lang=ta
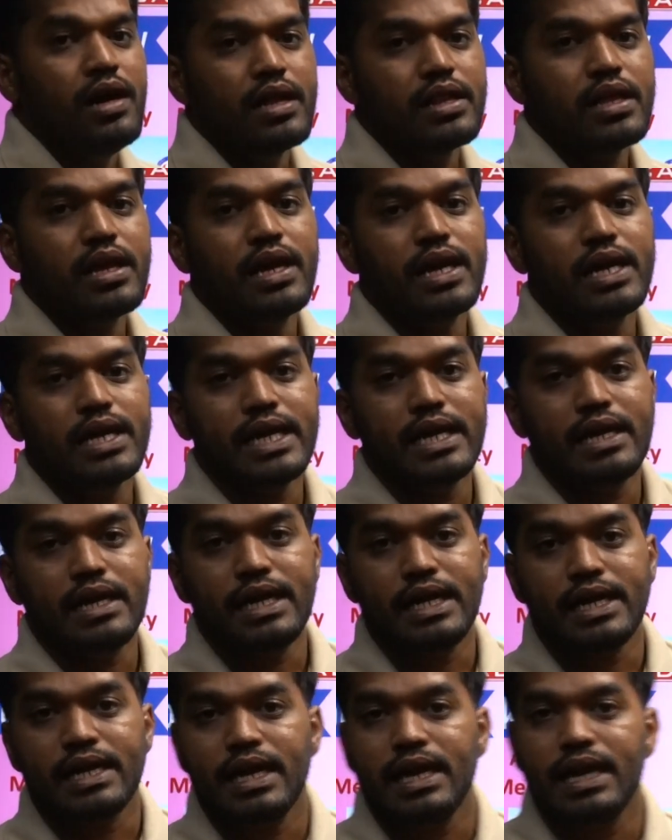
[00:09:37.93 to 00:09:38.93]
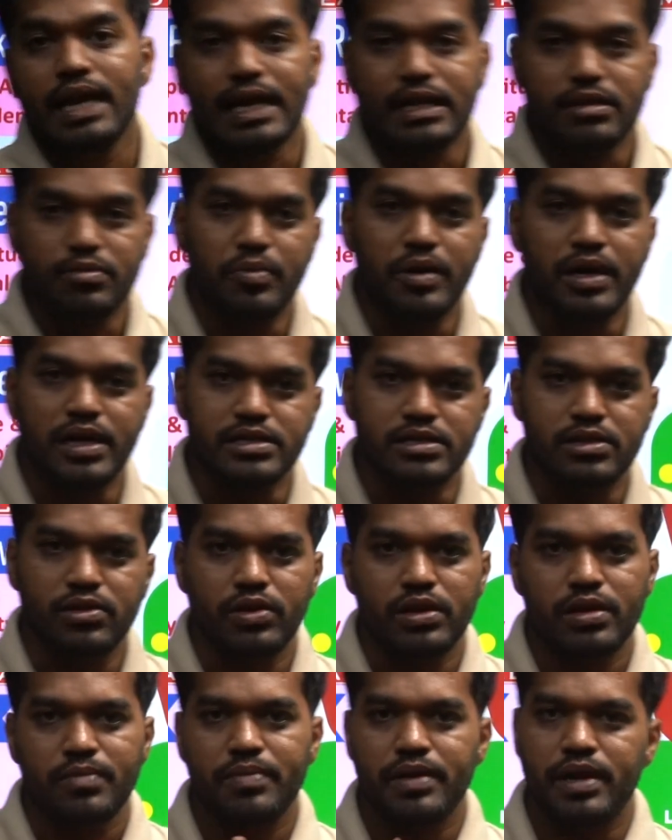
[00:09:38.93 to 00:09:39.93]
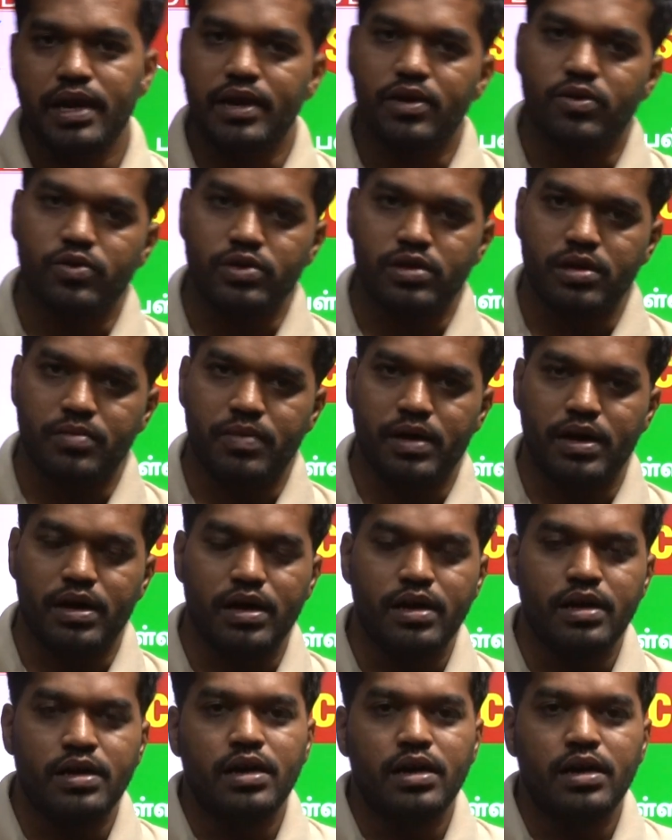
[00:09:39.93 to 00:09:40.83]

அதுக்கான டீட்டெயில் எக்ஸ்பிளனேஷன் வந்து பின்னாடி கொடுத்துருப்பாங்க